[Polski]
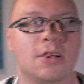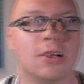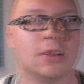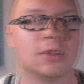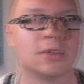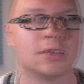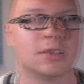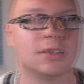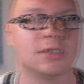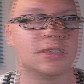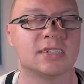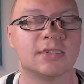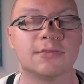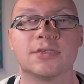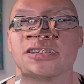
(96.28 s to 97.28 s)
od
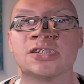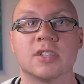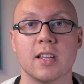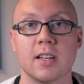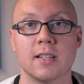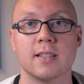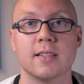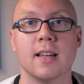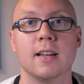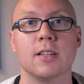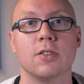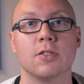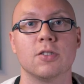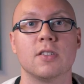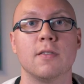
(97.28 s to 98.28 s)
cyfry 400
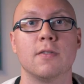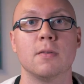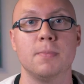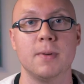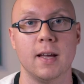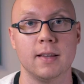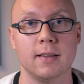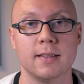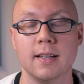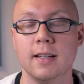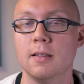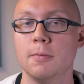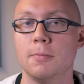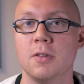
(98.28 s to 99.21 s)
i od cyfry 500,